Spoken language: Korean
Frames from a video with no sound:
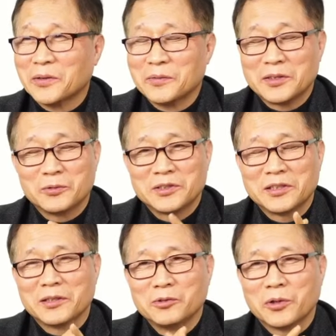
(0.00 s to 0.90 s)
뭐
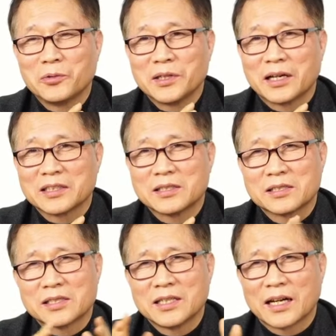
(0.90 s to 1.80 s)
지금도 우리가
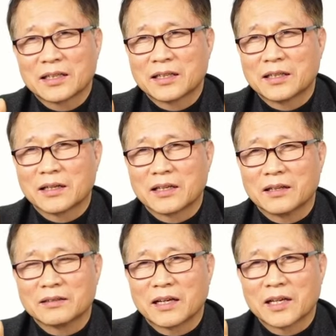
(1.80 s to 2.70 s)
시시니아
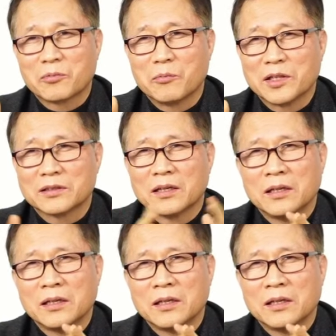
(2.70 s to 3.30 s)
경당에 보면